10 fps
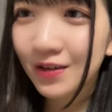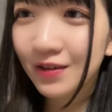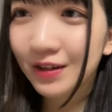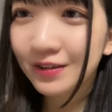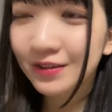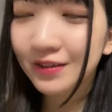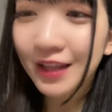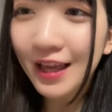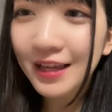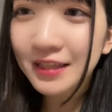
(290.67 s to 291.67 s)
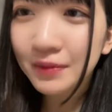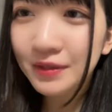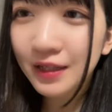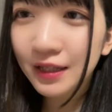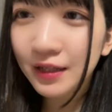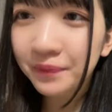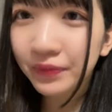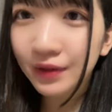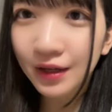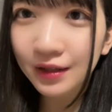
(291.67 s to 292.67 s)
今日は握手ねえ久々に
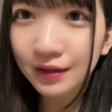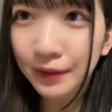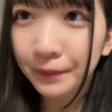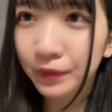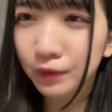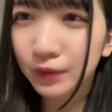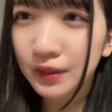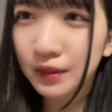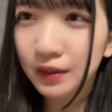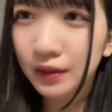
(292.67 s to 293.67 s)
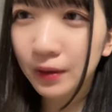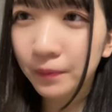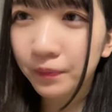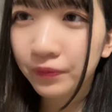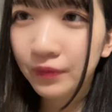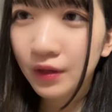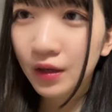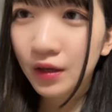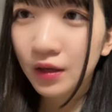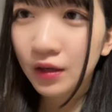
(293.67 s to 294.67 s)
会えて嬉しかっ
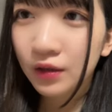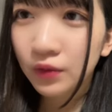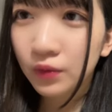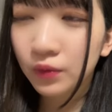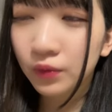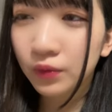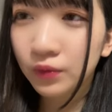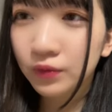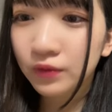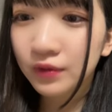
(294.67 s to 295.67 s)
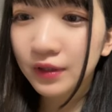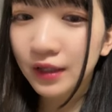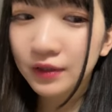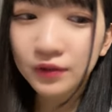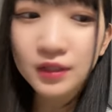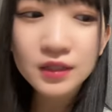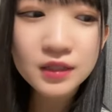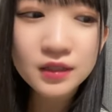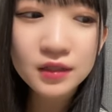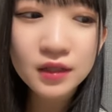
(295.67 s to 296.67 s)
た今日のお洋服あそう
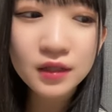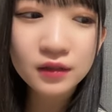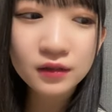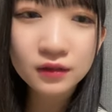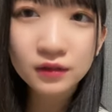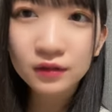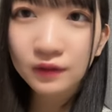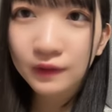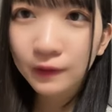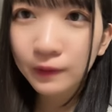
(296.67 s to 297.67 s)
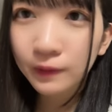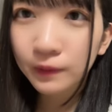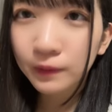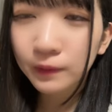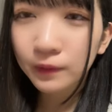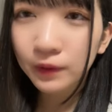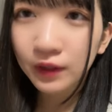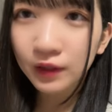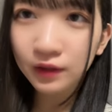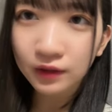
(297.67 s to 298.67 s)
全身ね取れ
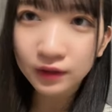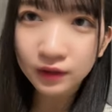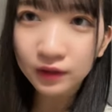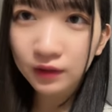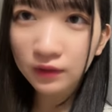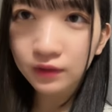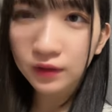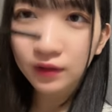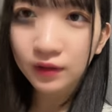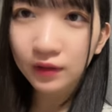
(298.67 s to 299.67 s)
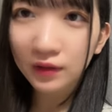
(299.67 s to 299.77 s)
なかったんだよね